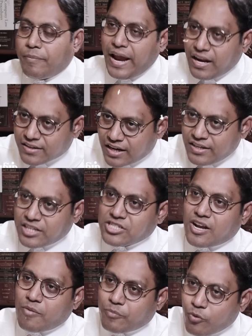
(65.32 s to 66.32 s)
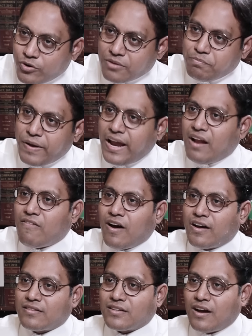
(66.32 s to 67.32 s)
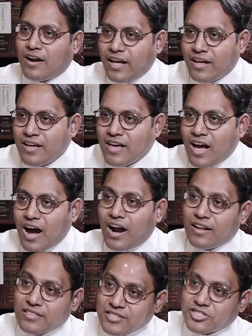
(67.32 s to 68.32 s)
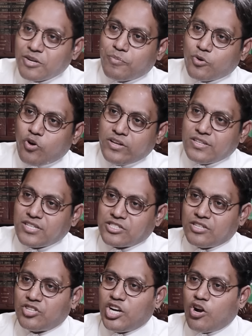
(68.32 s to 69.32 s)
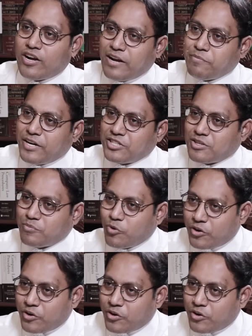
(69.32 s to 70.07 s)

பெயில் கண்டிஷனாக போட்டு பெயில் வாங்குறதுக்கான அடுத்த ஸ்டெப்புக்கோ இந்த செக்ஷன் த்ரீ நாட் நைன் பெட்டிஷன்